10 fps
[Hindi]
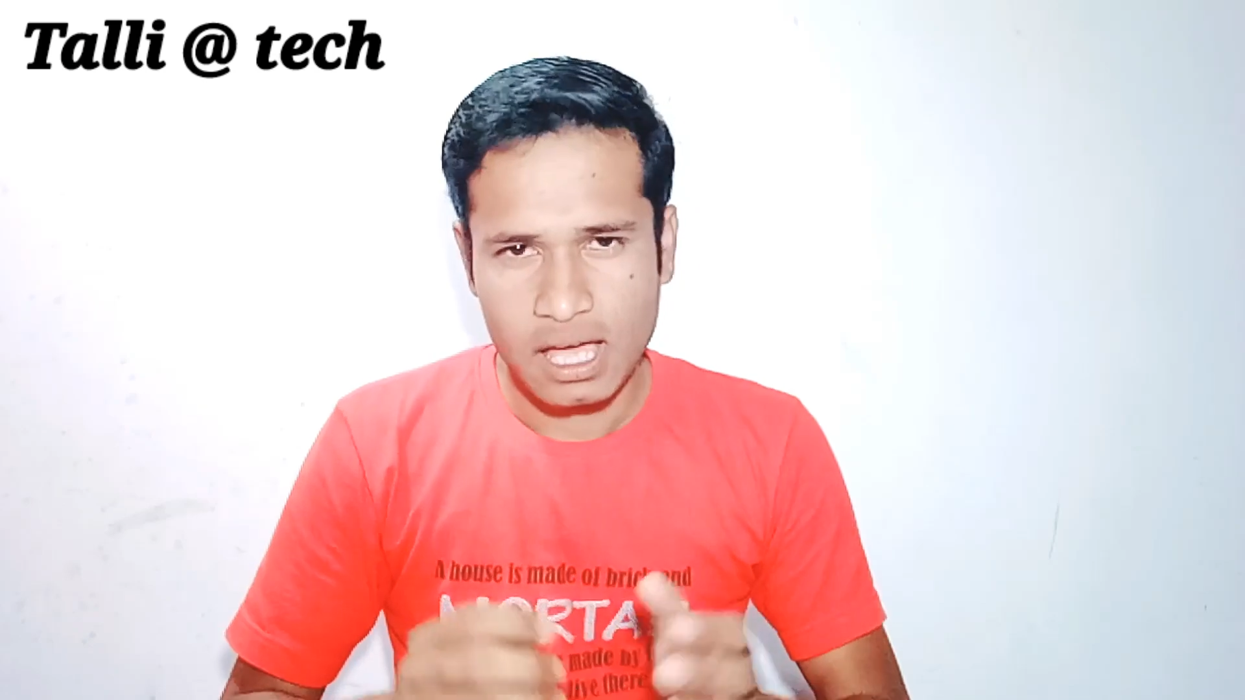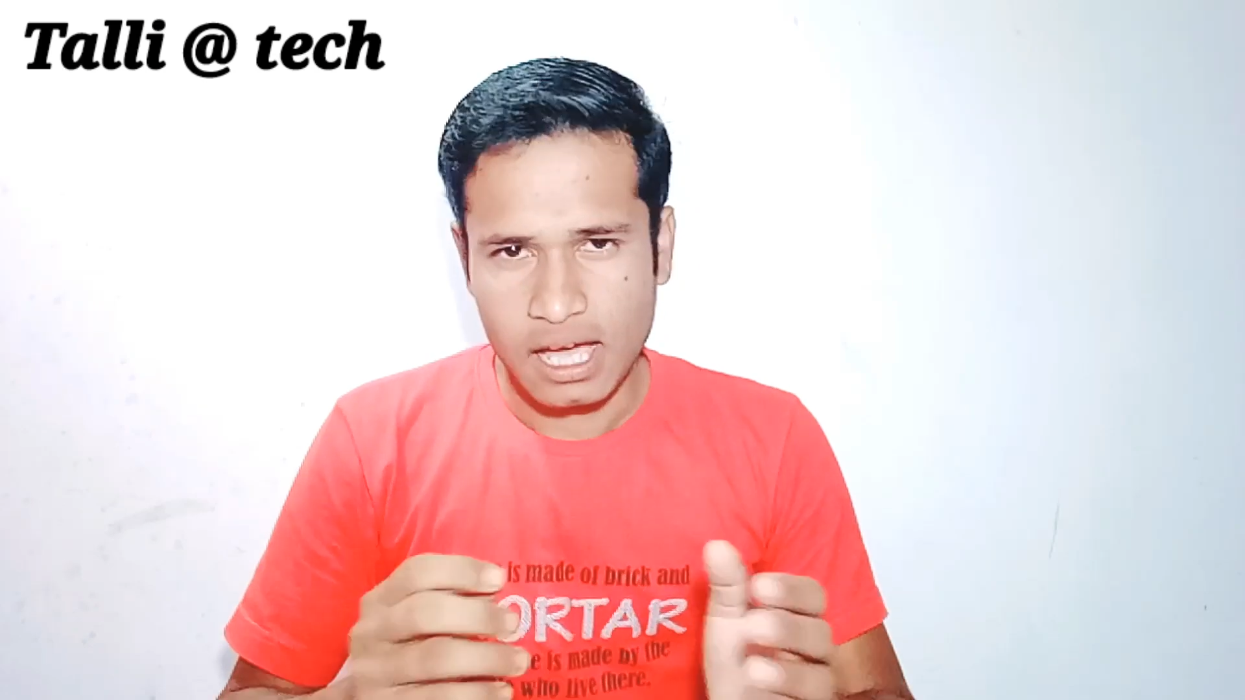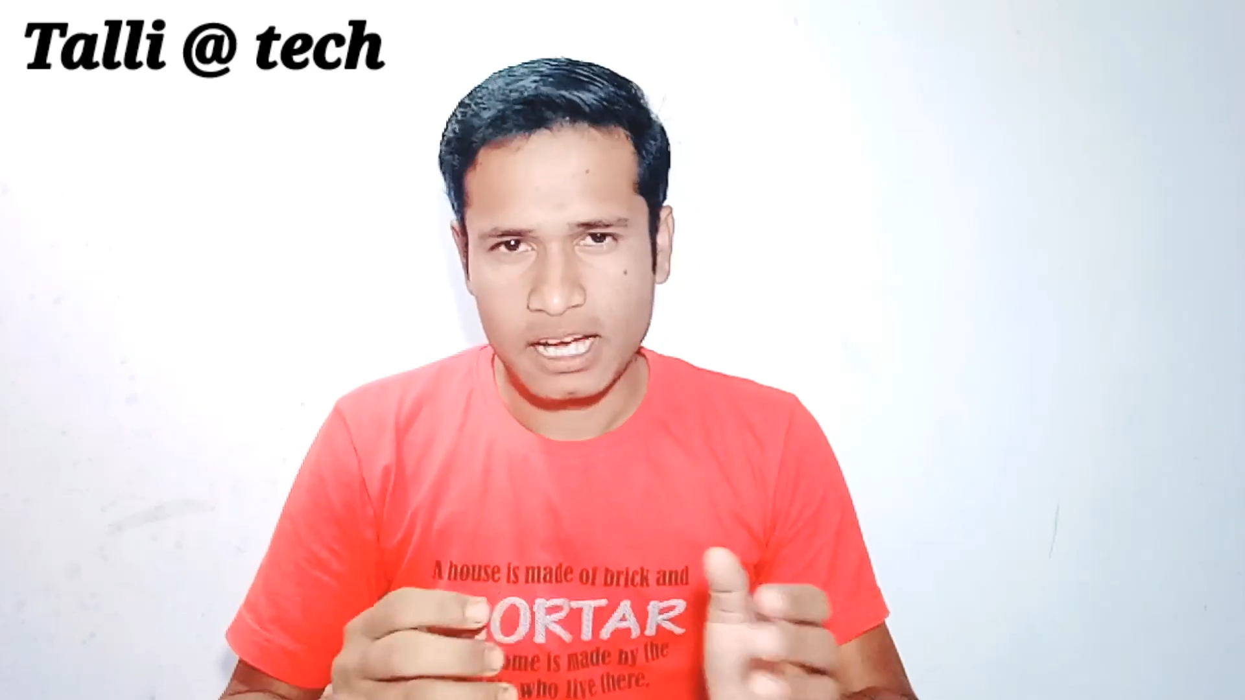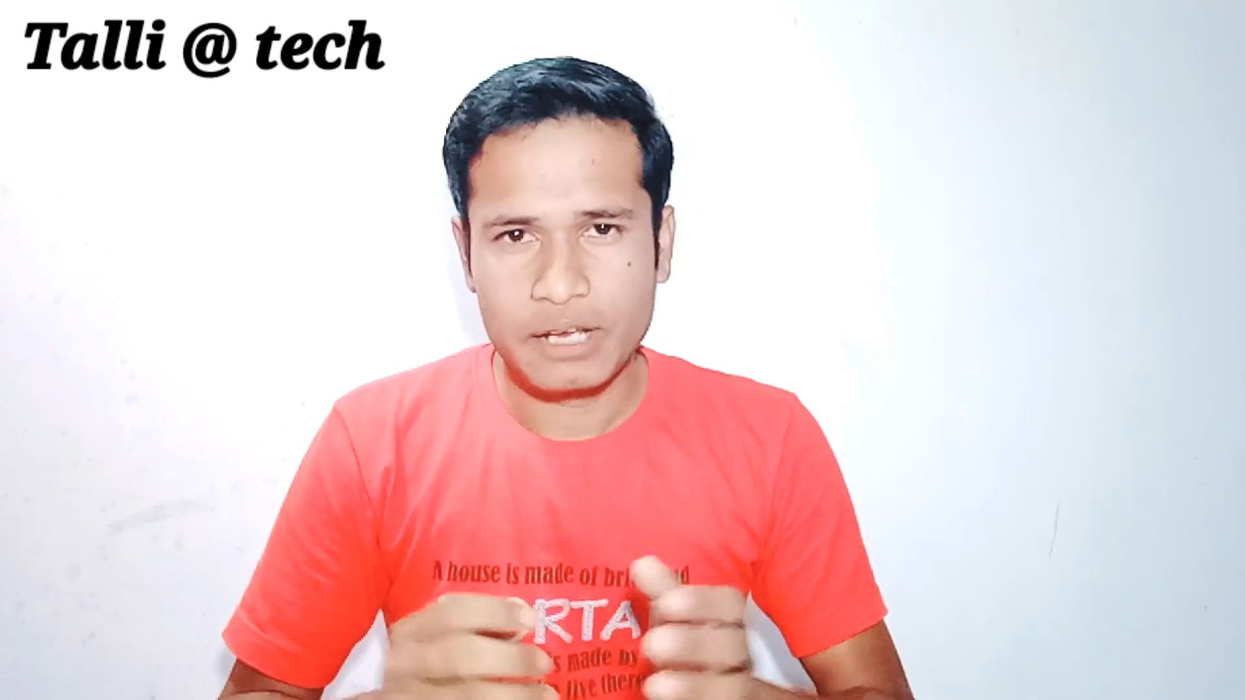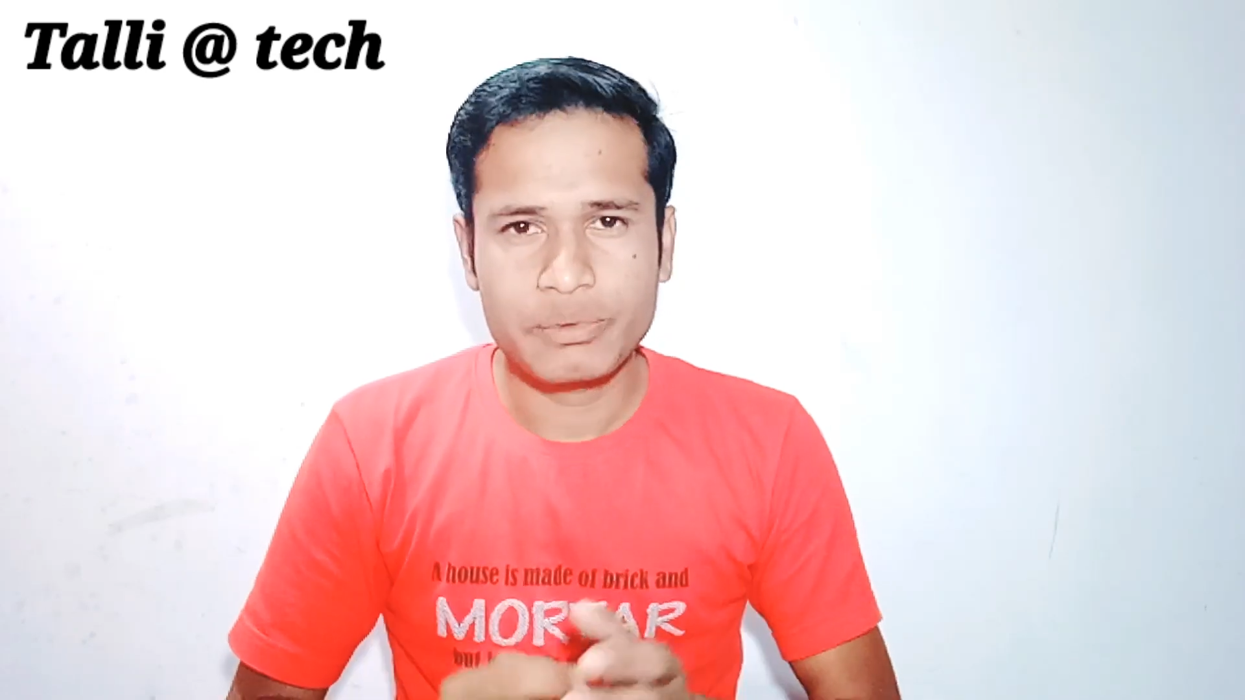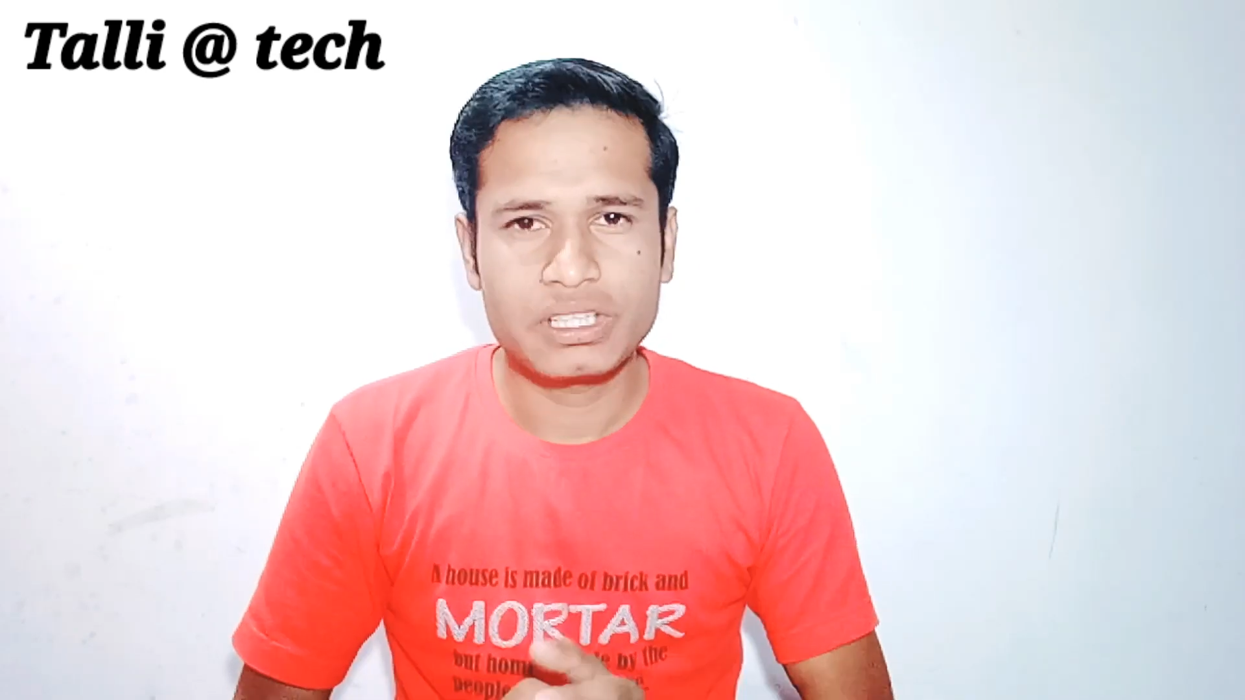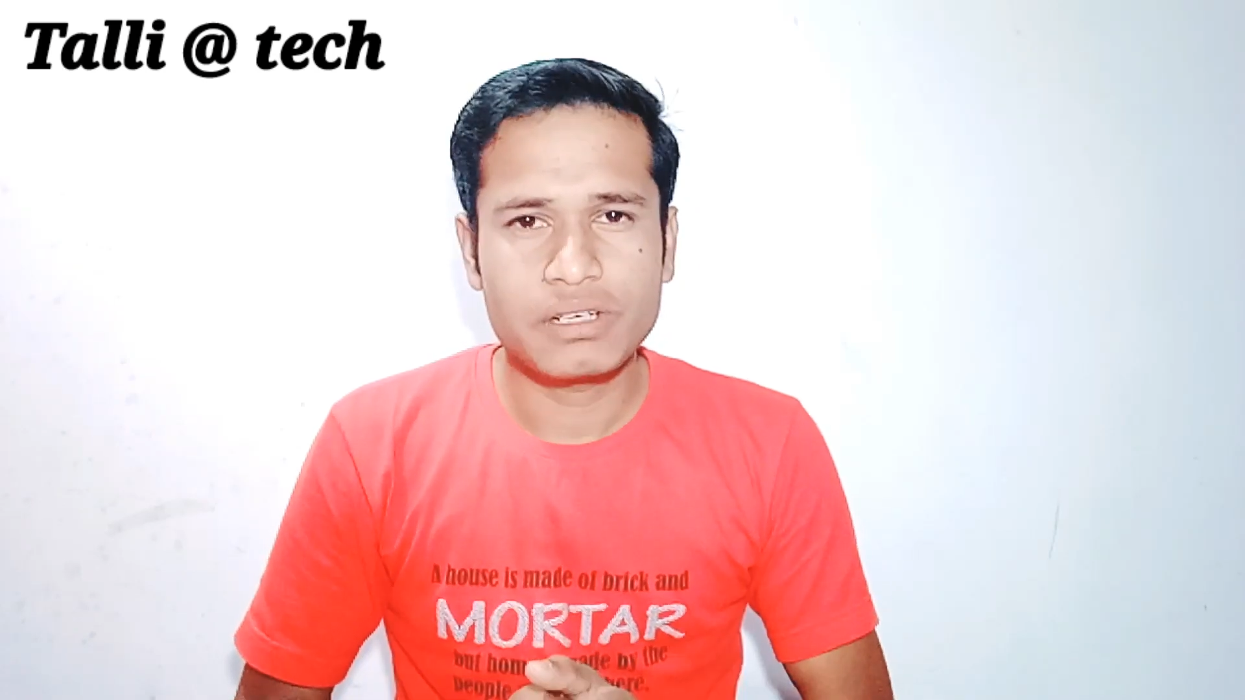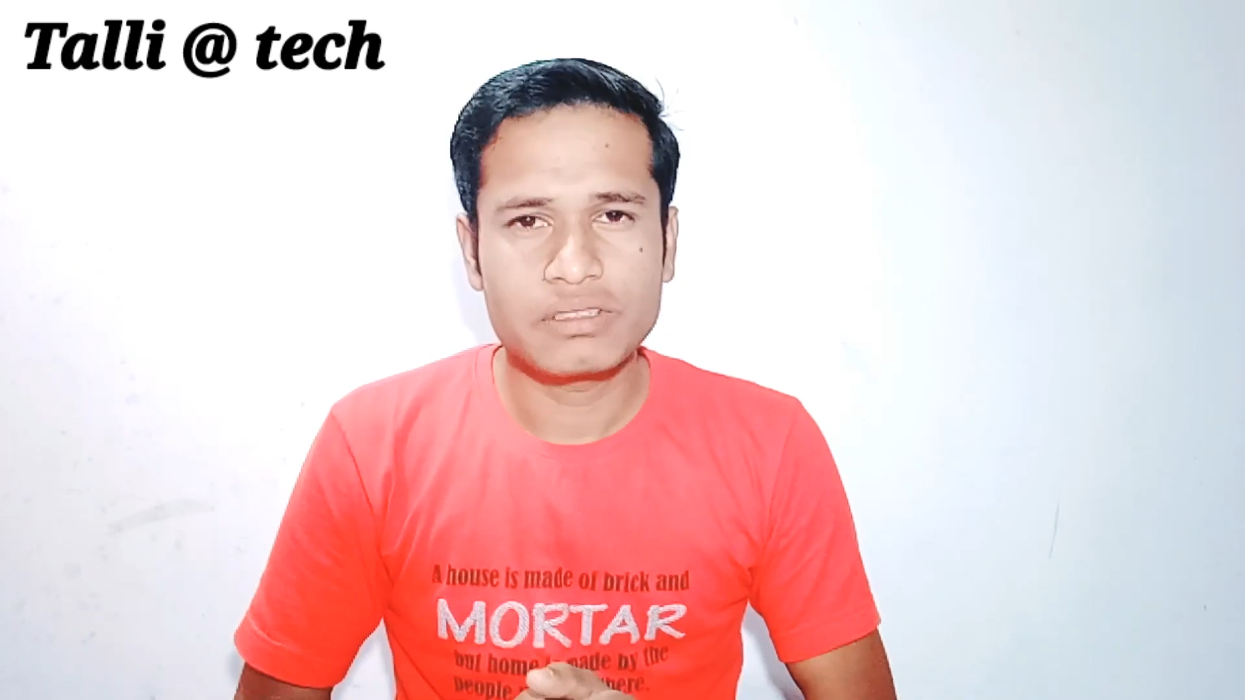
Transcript: अगर आप इधर